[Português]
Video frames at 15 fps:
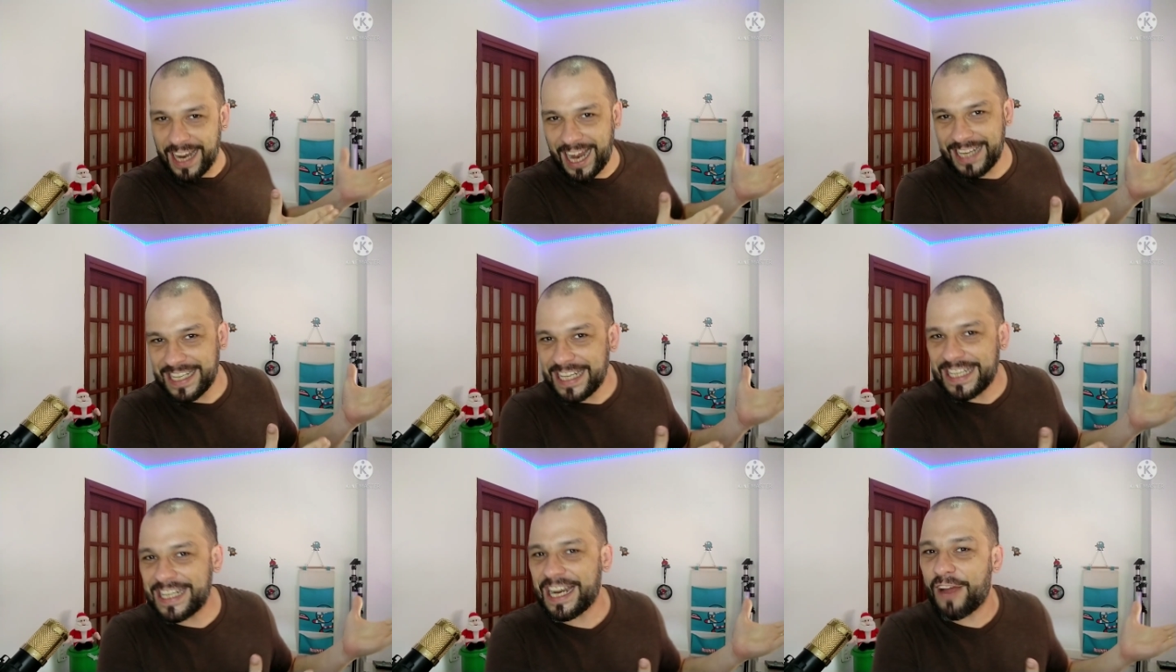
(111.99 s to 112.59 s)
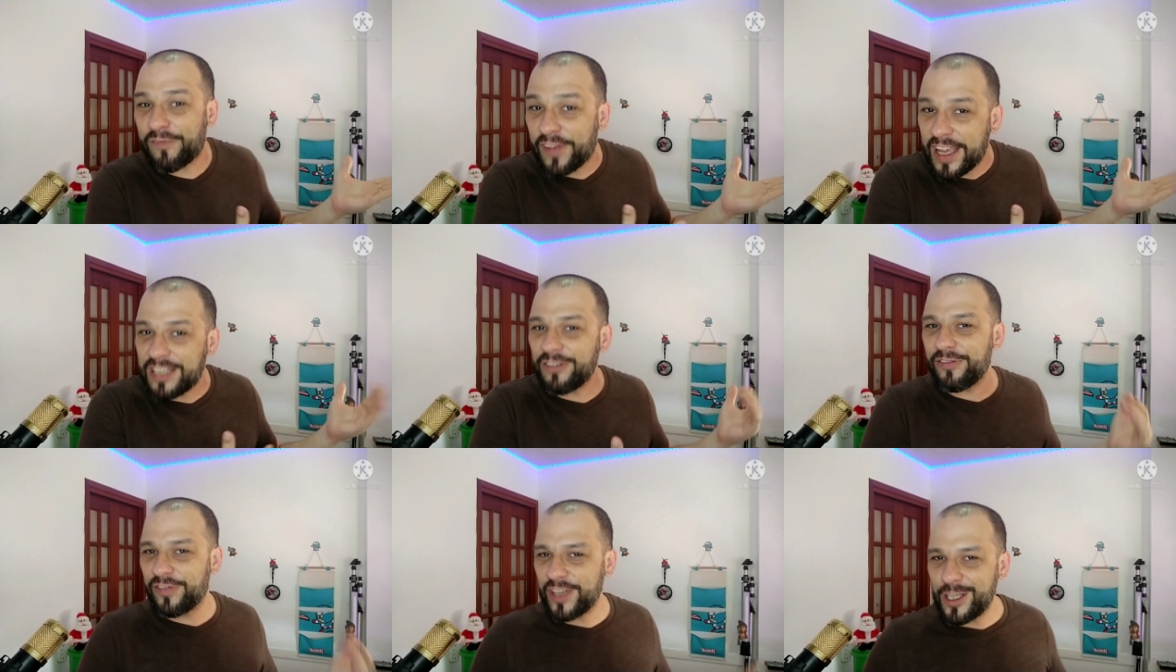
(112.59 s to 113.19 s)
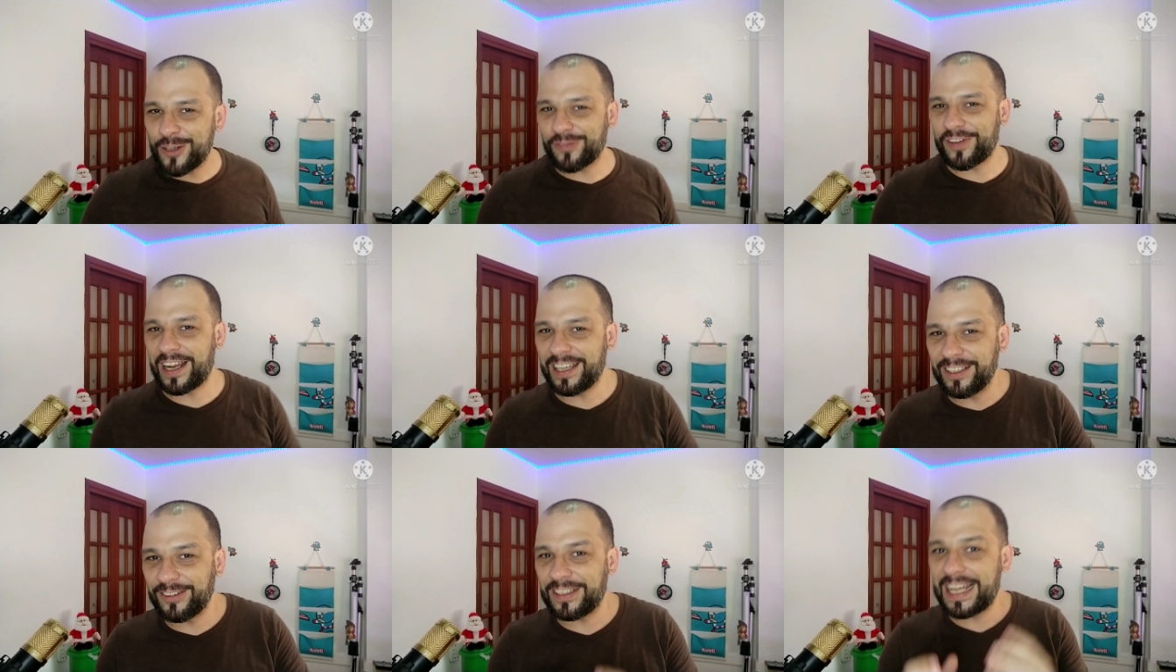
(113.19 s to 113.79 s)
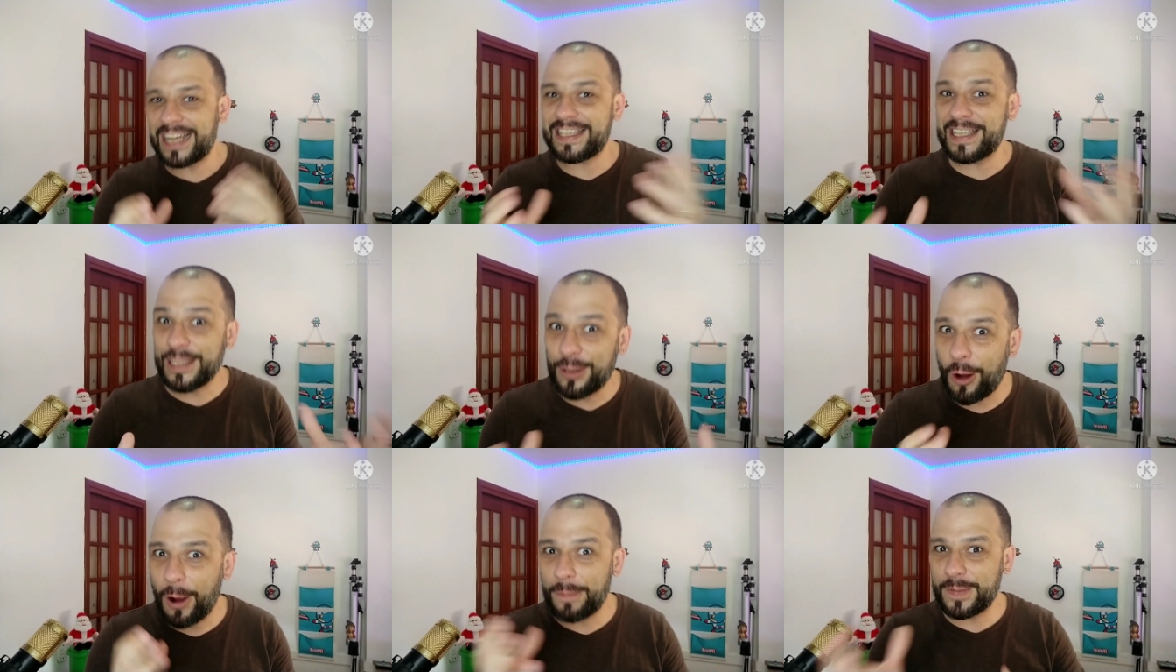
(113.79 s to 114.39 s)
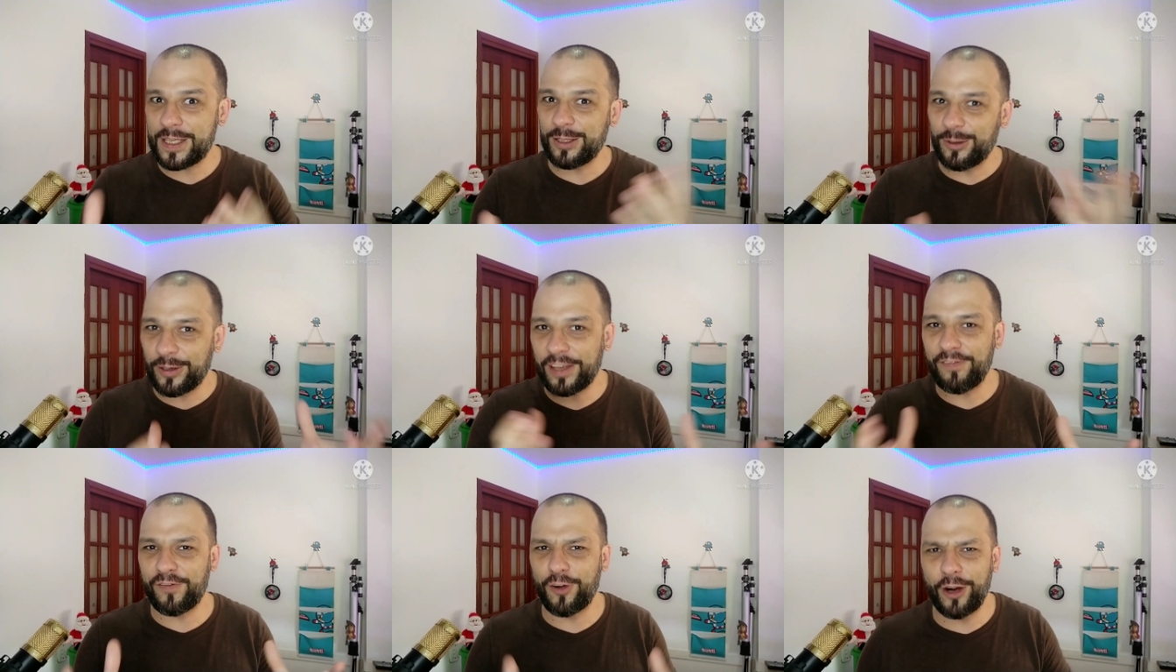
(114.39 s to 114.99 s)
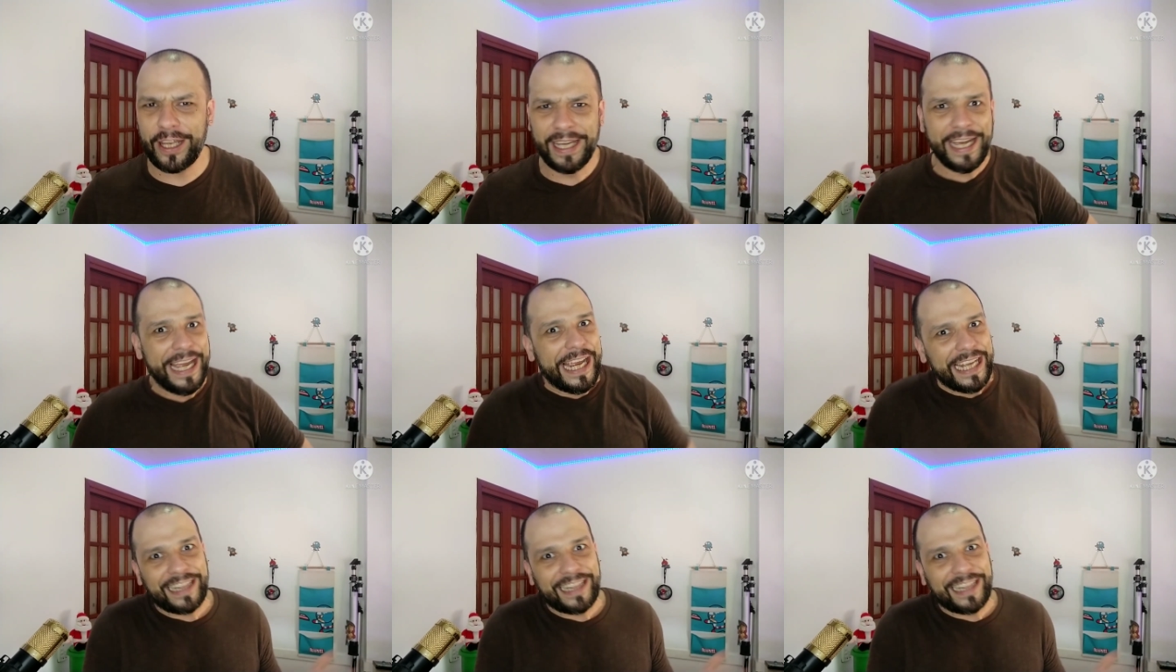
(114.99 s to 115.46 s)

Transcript: A gente já fez um vídeo falando da sinopse do que foi